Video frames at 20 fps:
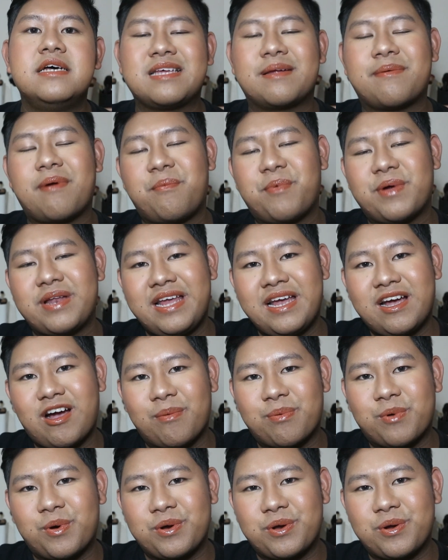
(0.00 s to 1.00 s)
สำหรับวันนี้
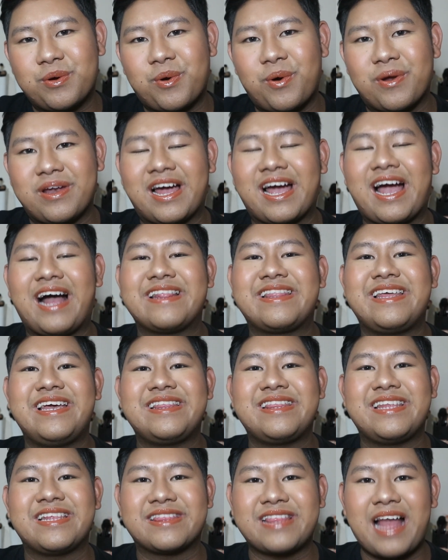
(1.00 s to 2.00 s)
ขอบคุณทุกคนนะคะ
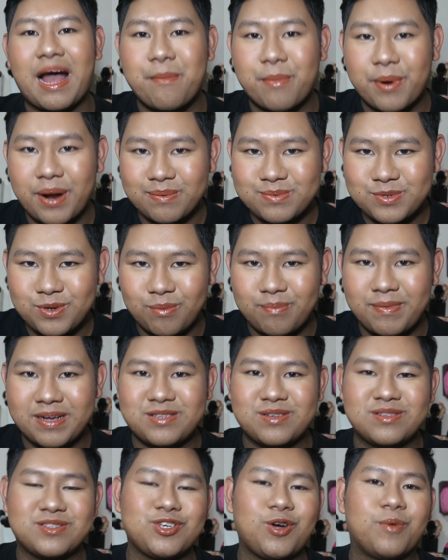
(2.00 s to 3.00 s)
ที่ติดตามรับชม
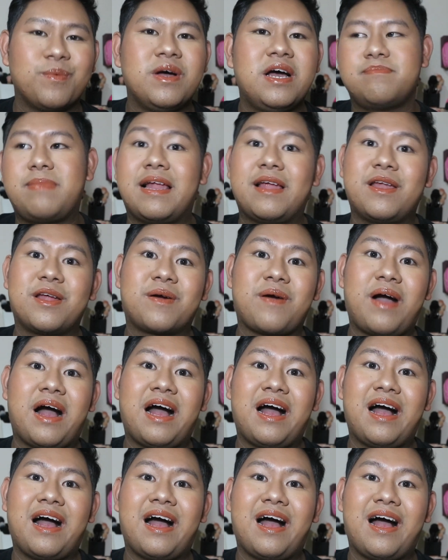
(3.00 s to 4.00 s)
มาจนจบไปแล้วดีกว่า
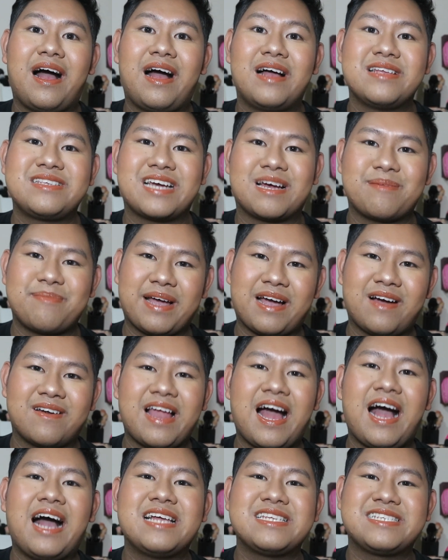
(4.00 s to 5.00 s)
เจอกันใหม่ครา
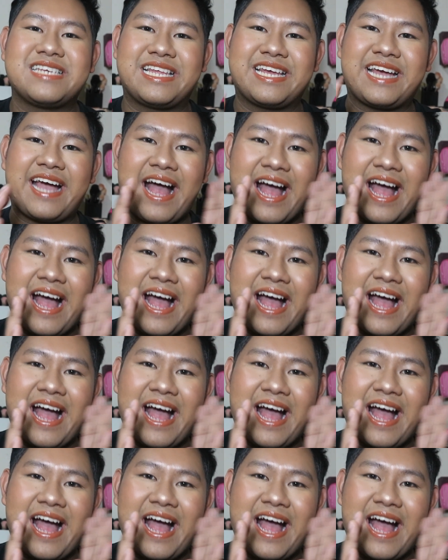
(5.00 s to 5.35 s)
วหน้า สวัสดี